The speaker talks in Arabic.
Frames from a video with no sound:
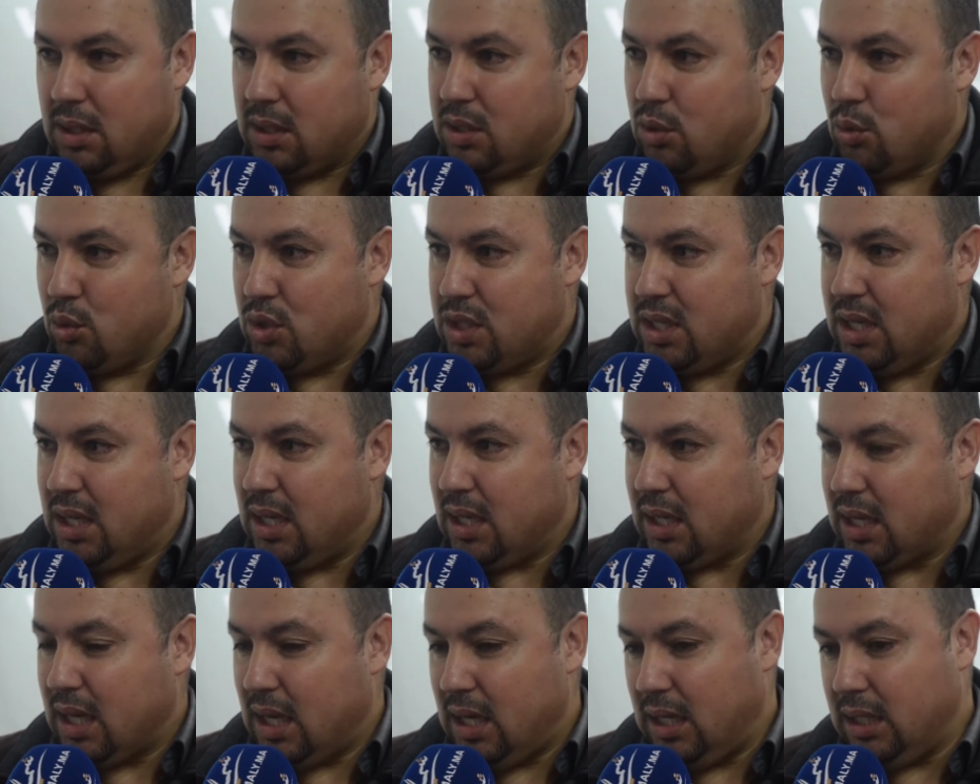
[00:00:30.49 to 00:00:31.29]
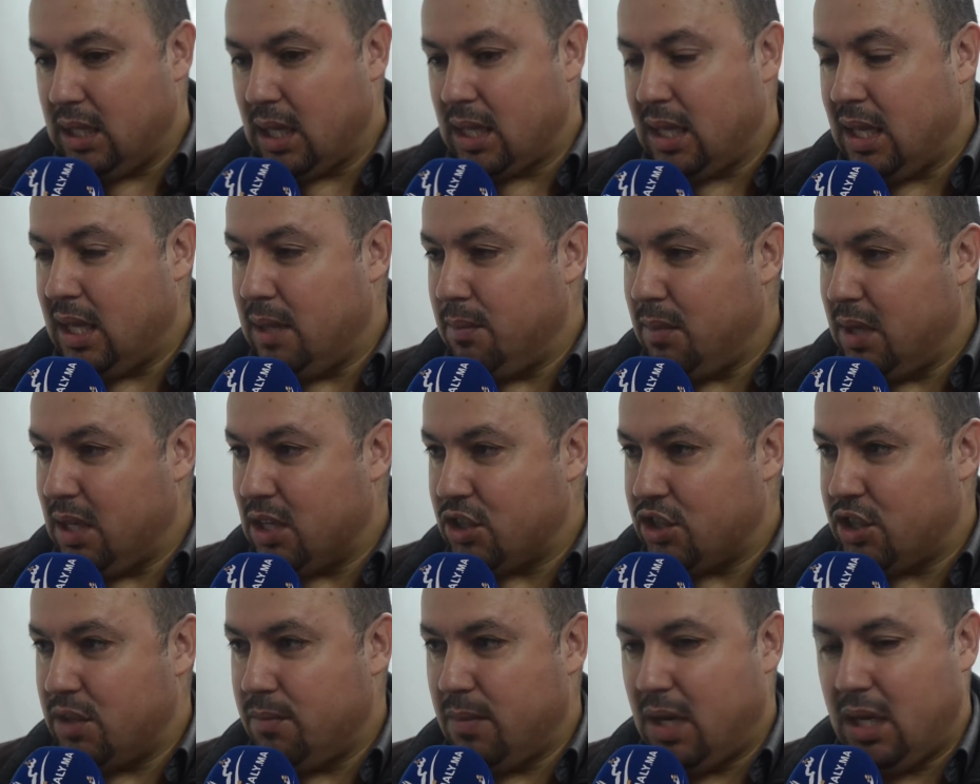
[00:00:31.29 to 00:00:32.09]
توسع قاعده الحمايه
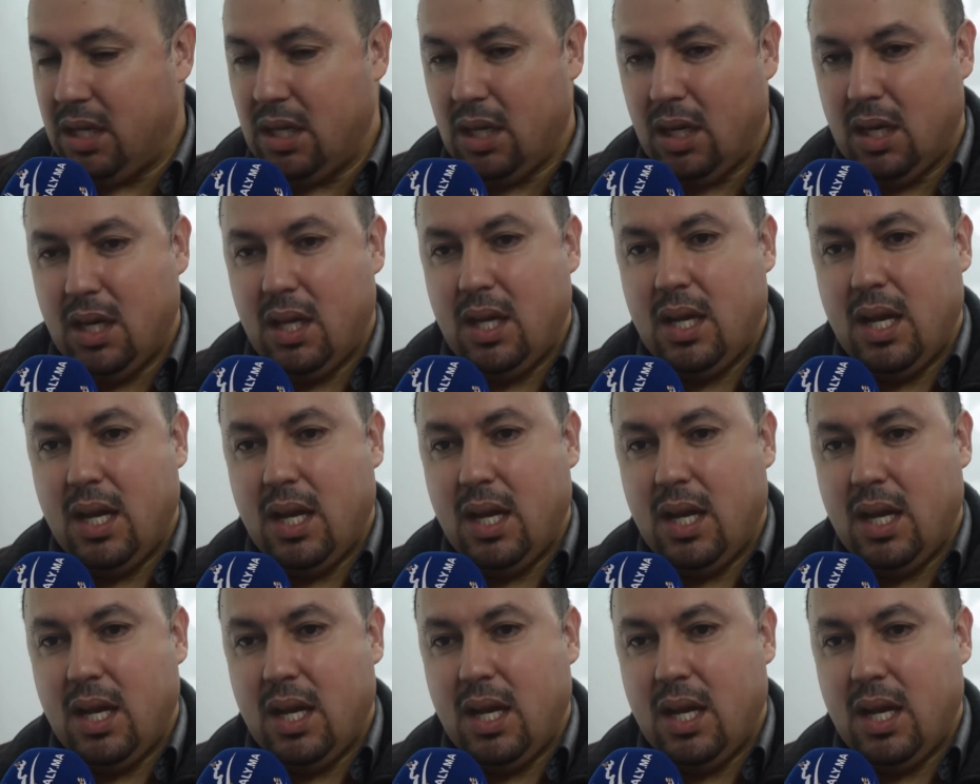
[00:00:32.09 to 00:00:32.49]
الاجتماعيه